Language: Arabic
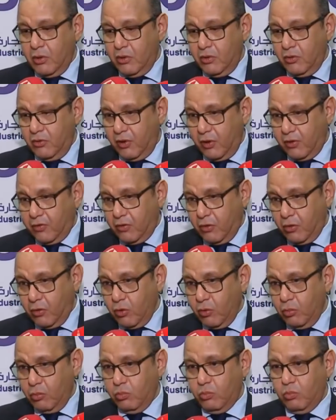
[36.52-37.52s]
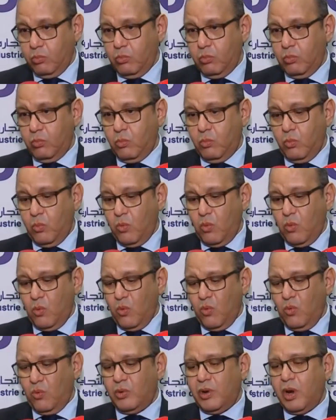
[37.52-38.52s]
نشجعوهم
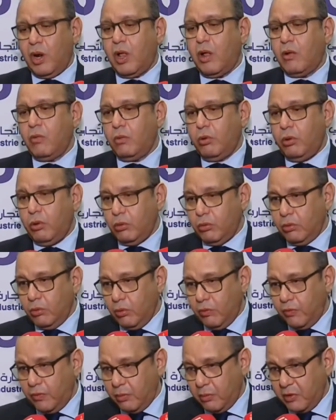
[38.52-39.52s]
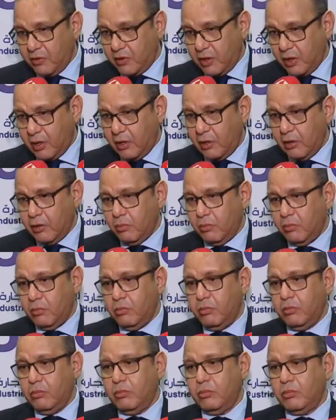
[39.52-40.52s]
ونلقاو حلول في مشاكلهم
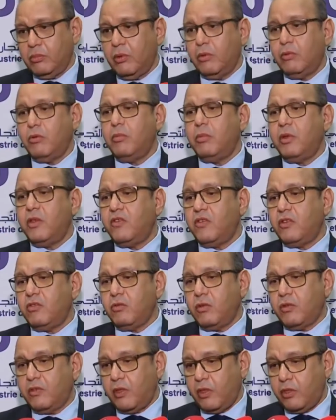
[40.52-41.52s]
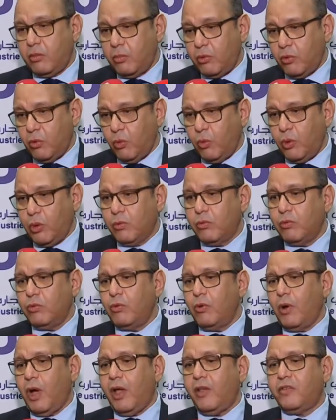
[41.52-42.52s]
تو هما يزيدوا يستثمروا
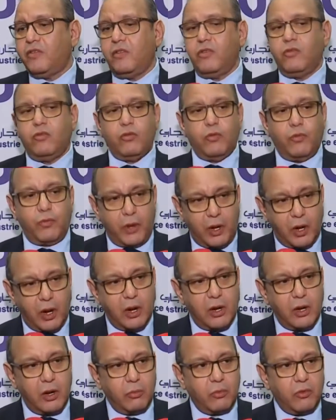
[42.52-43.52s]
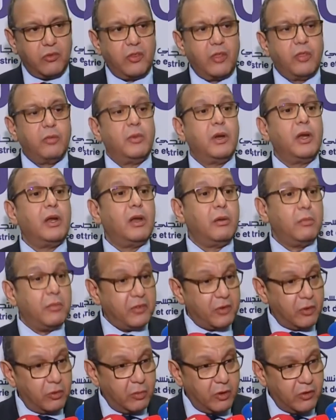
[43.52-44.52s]
ويكونوا أحسن سفراء للمستثمرين اللي
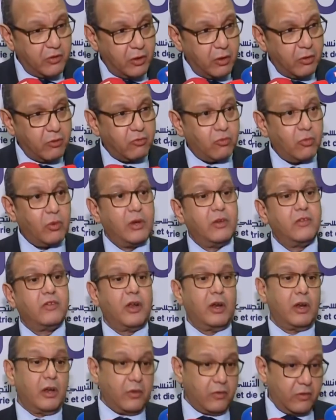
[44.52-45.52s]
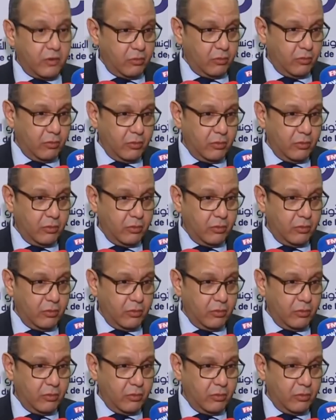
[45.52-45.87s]
مازالوا ما جاوش واللي إن شاء الله يجيو